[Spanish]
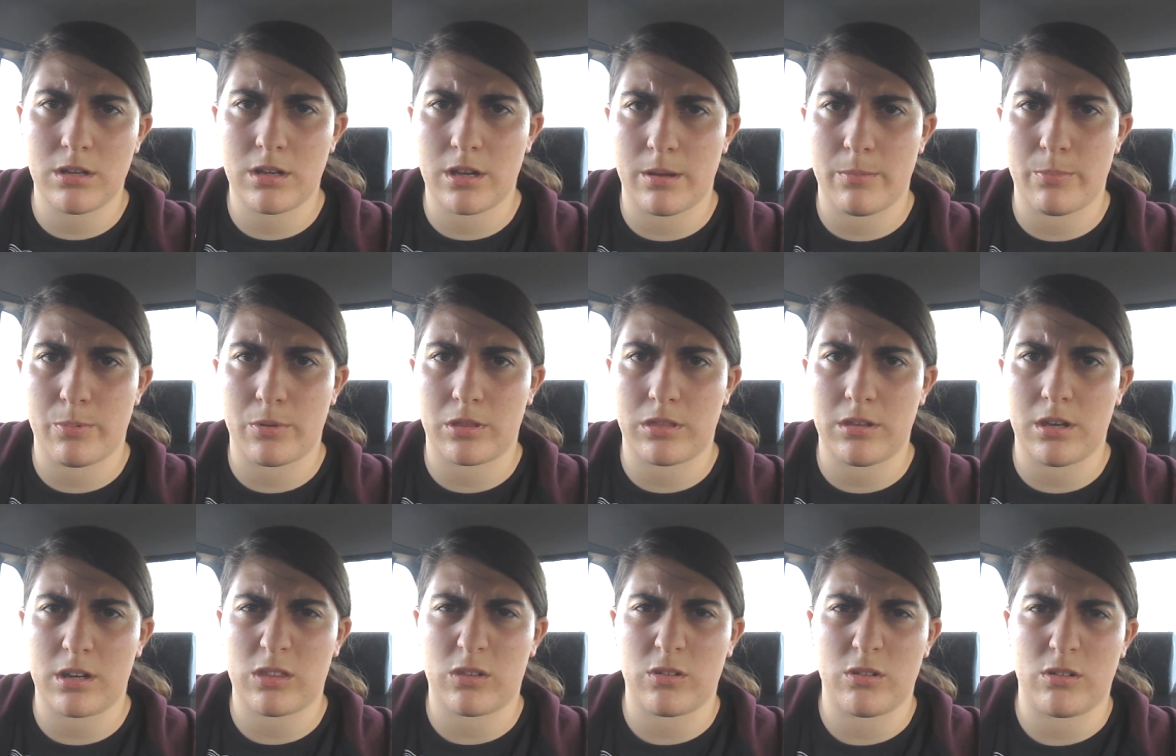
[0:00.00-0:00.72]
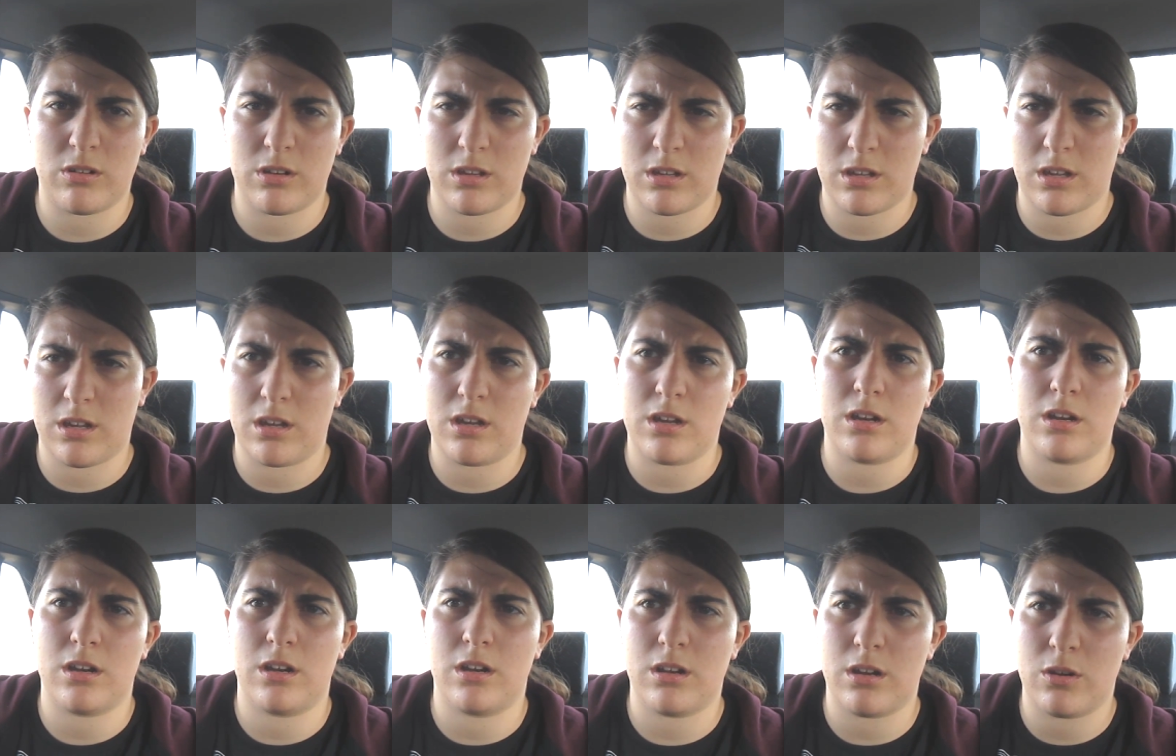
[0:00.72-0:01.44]
Que por cierto,
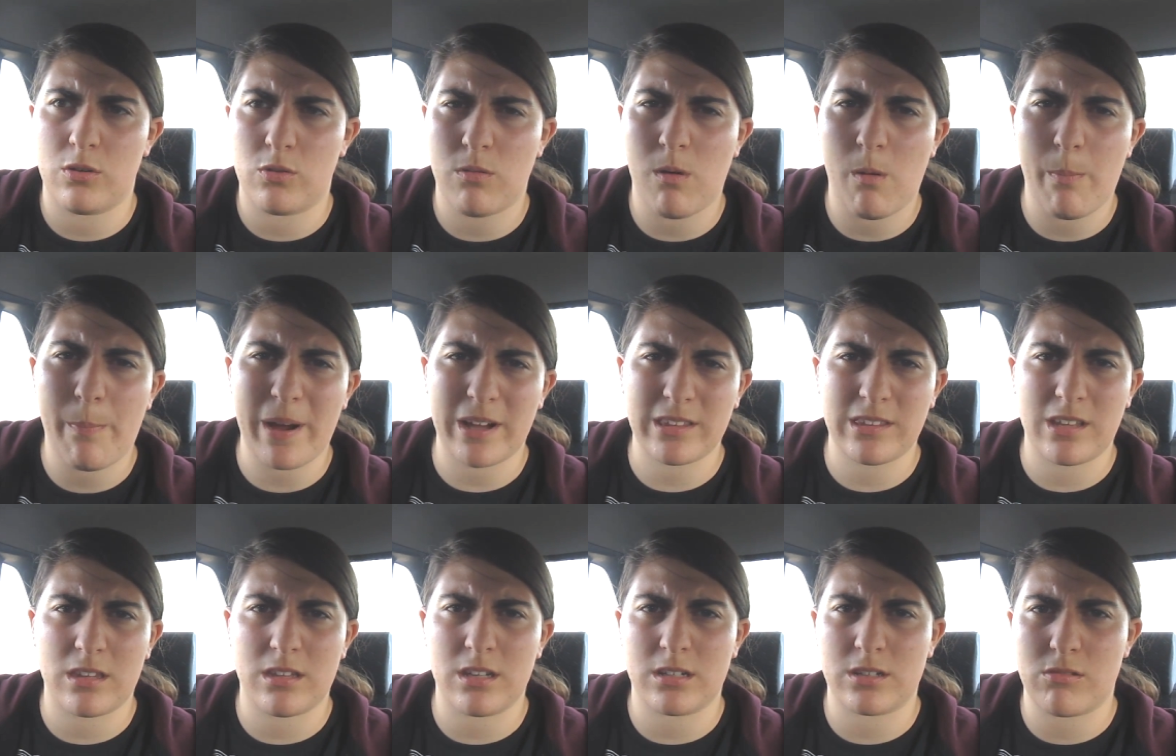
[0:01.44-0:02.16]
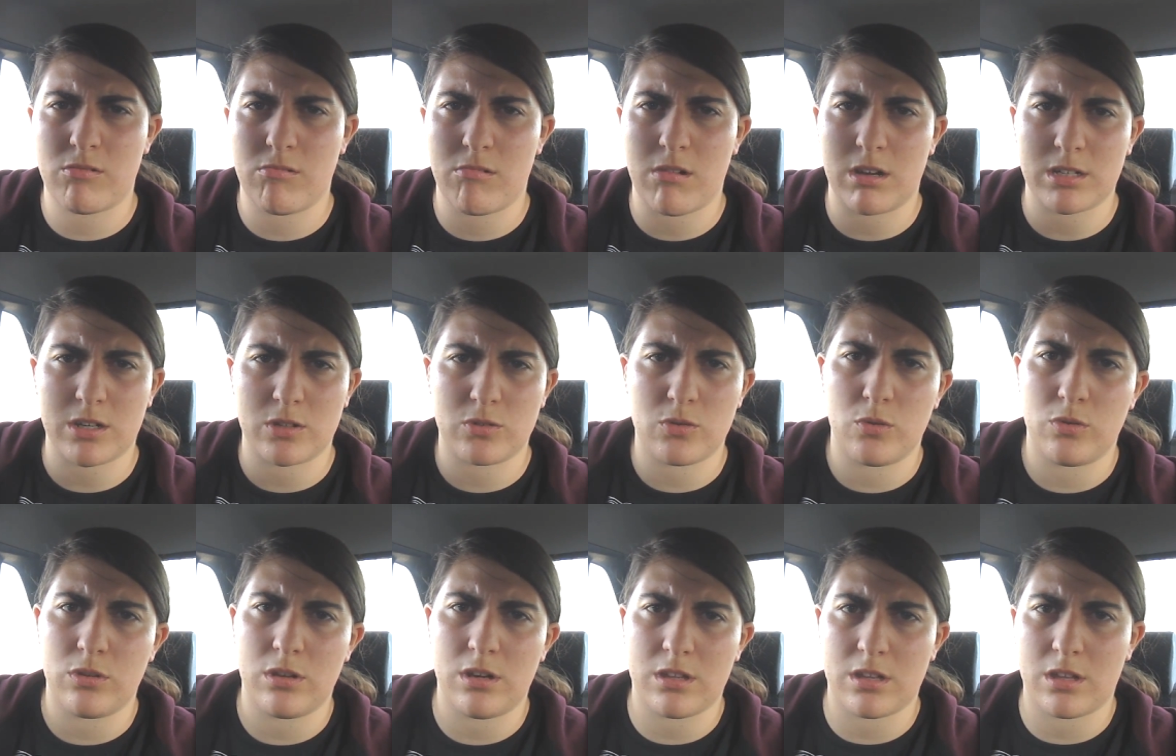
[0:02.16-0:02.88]
el nuevo pack de texturas que
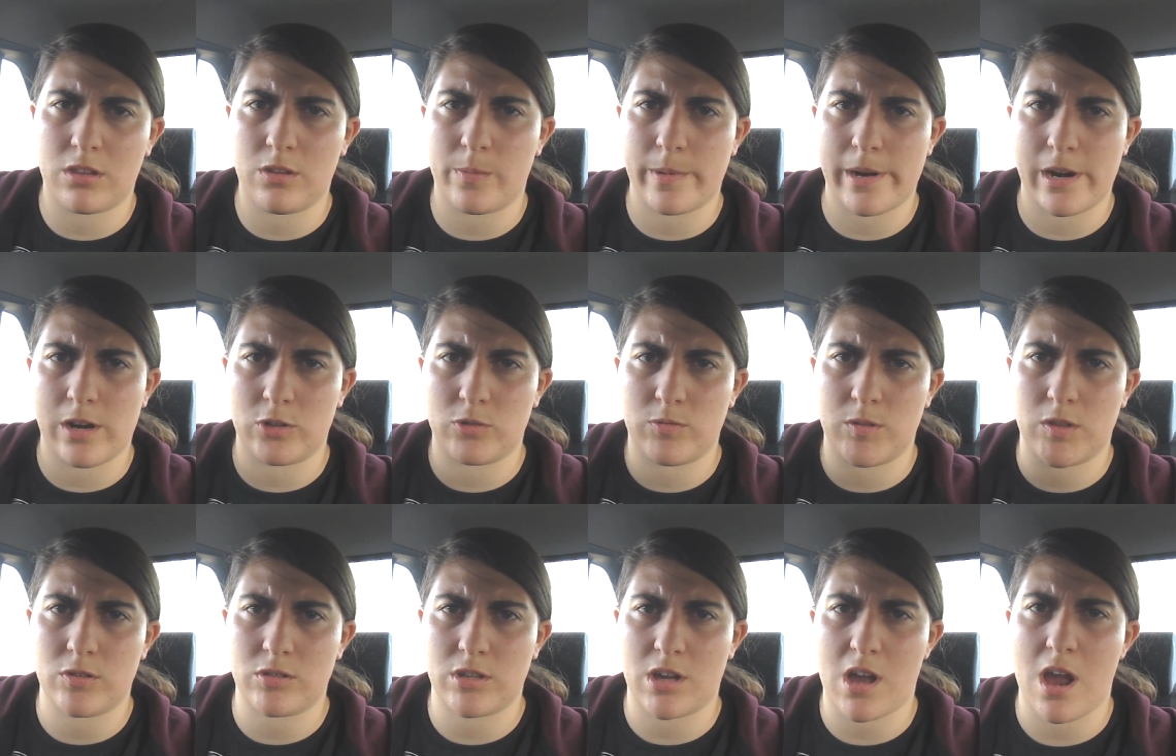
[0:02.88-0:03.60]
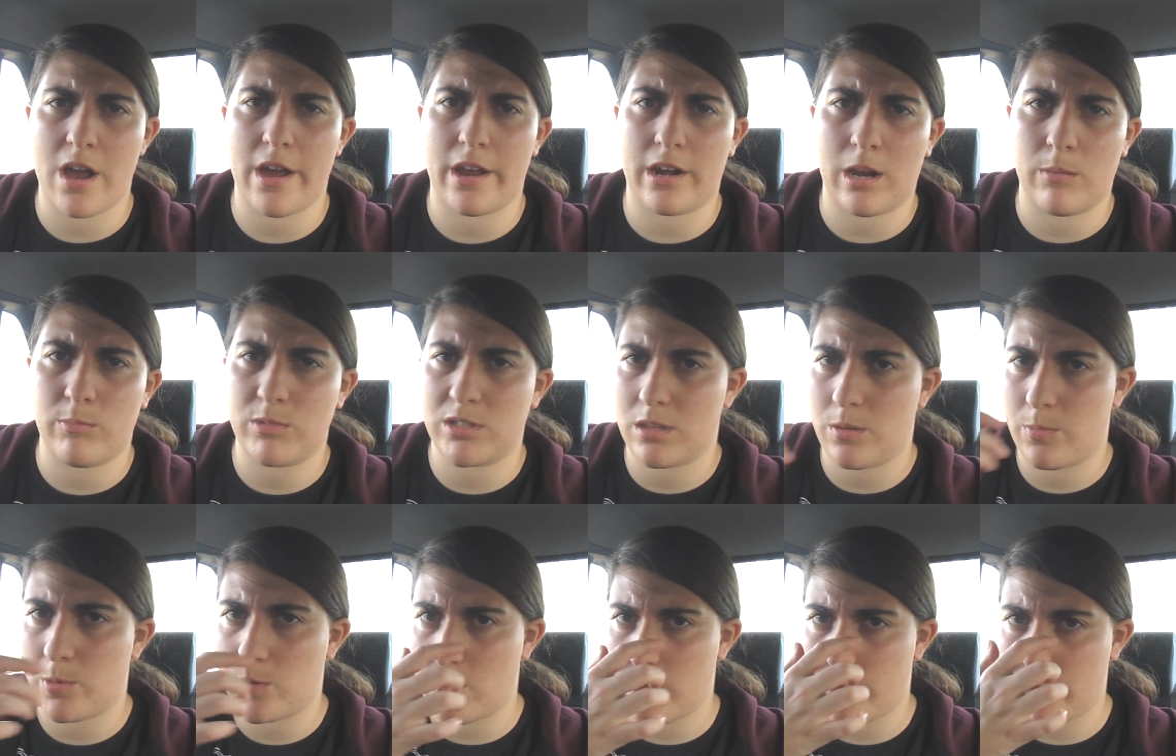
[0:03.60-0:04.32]
estoy utilizando para los vídeos de Hunger Games y
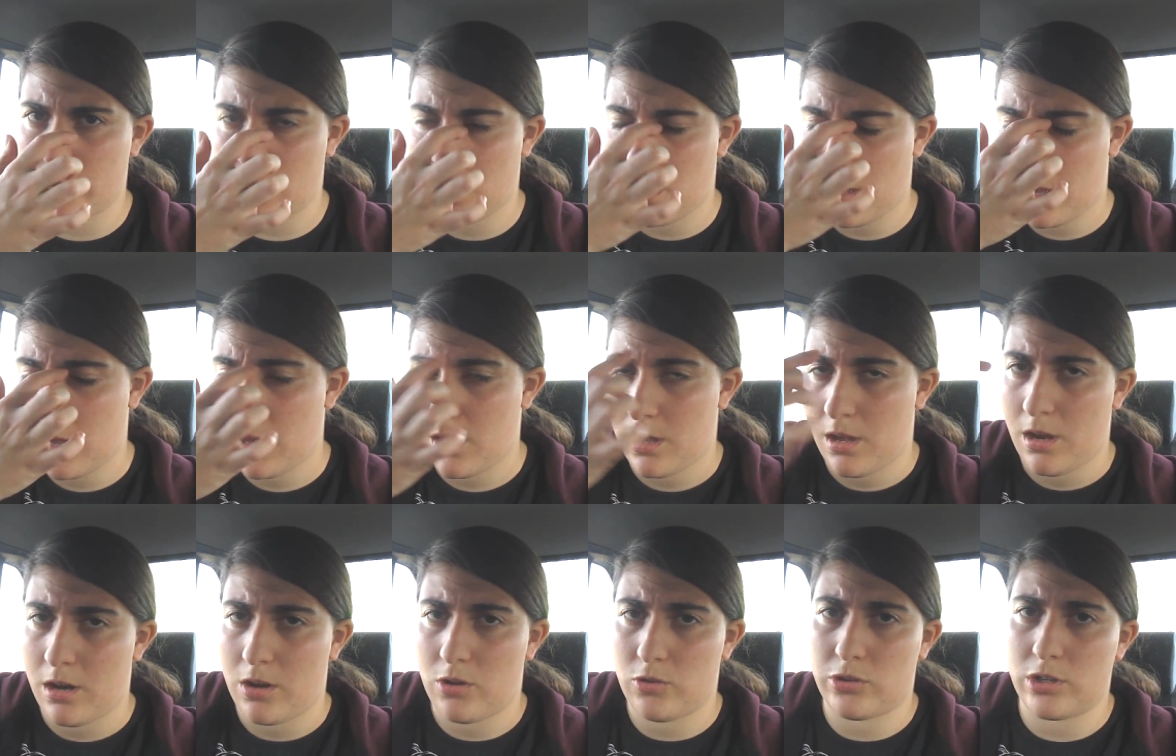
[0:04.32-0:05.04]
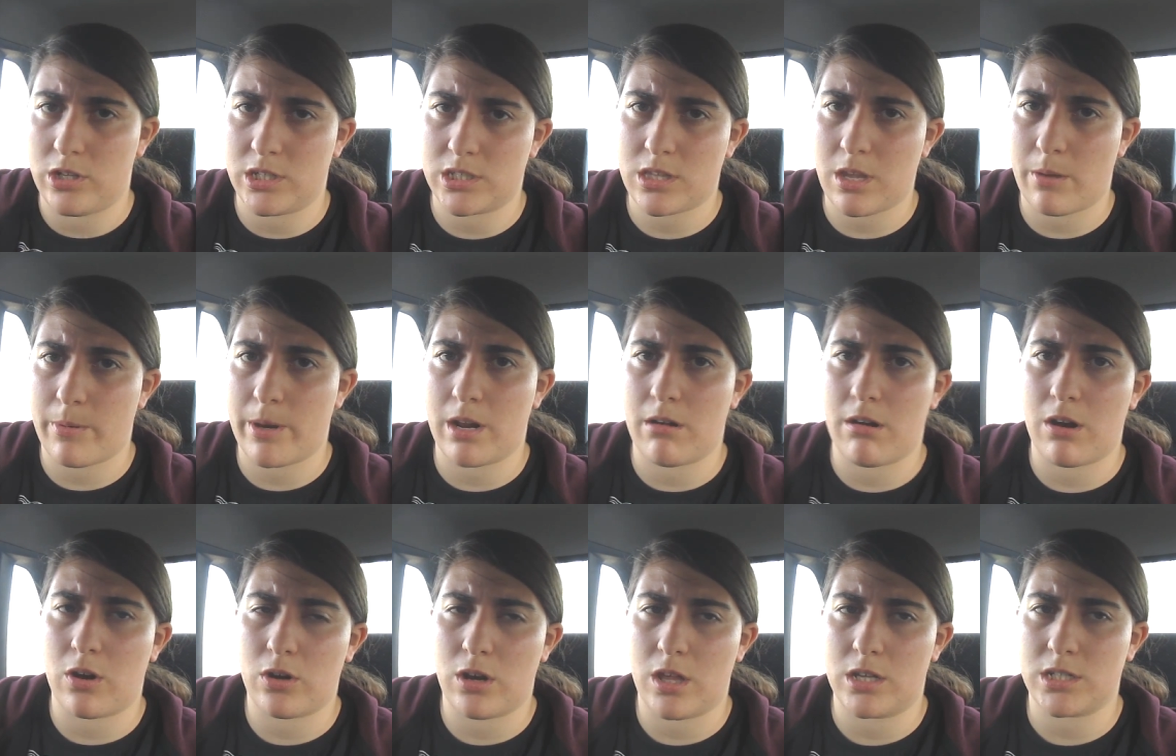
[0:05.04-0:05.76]
de PvP lo tenéis también
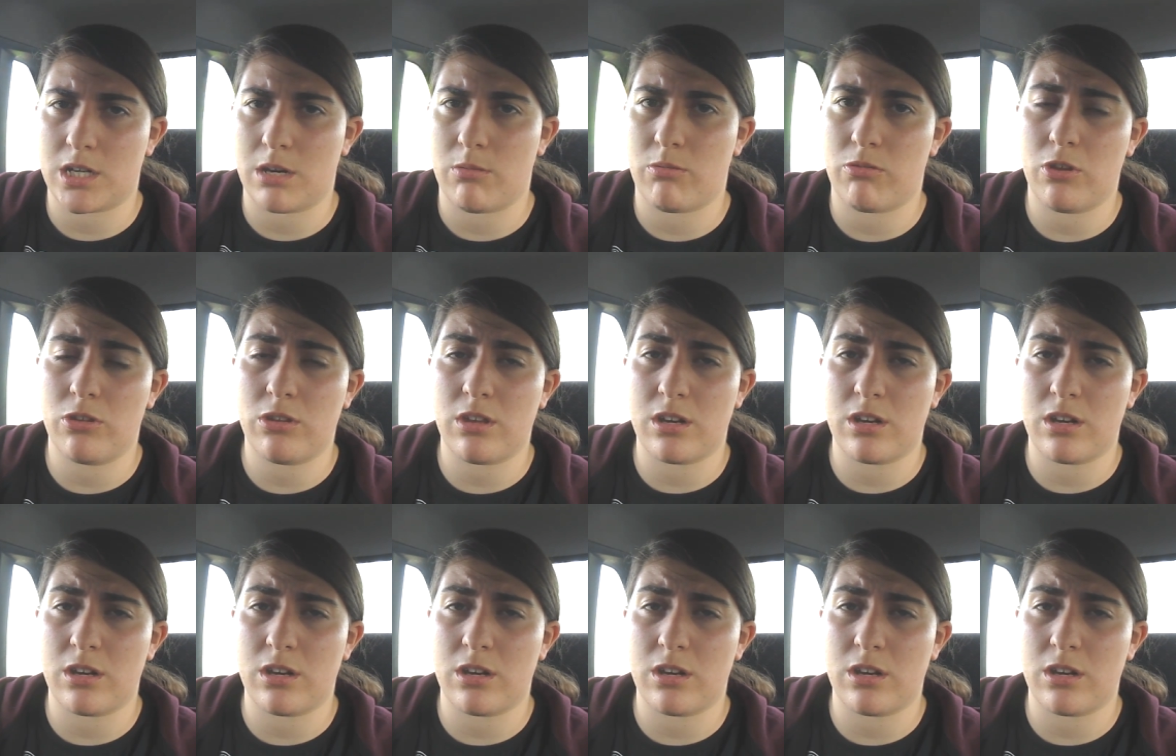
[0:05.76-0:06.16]
abajo en la descripción.